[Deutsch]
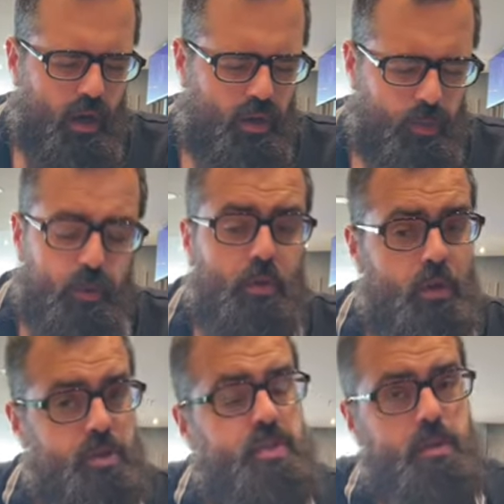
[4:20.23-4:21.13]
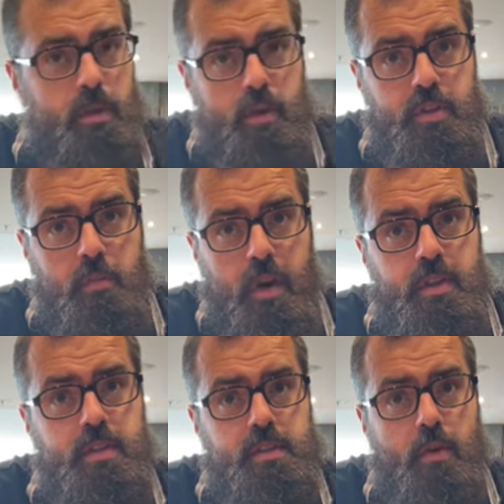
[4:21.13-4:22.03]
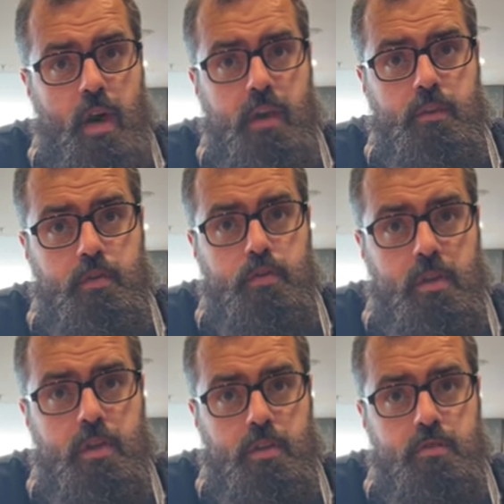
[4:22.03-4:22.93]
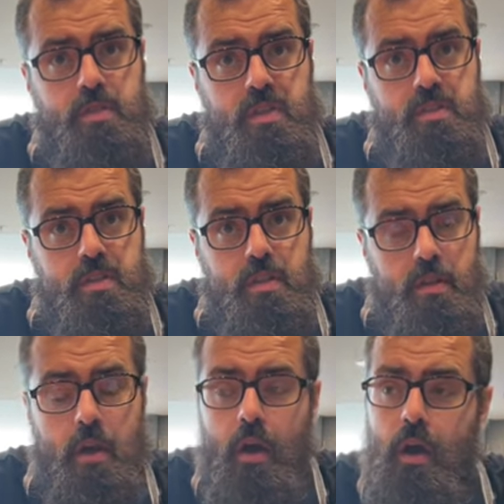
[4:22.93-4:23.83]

Cryptoknowledge ist immer noch dabei, der ist auch Eigentümer der UCC.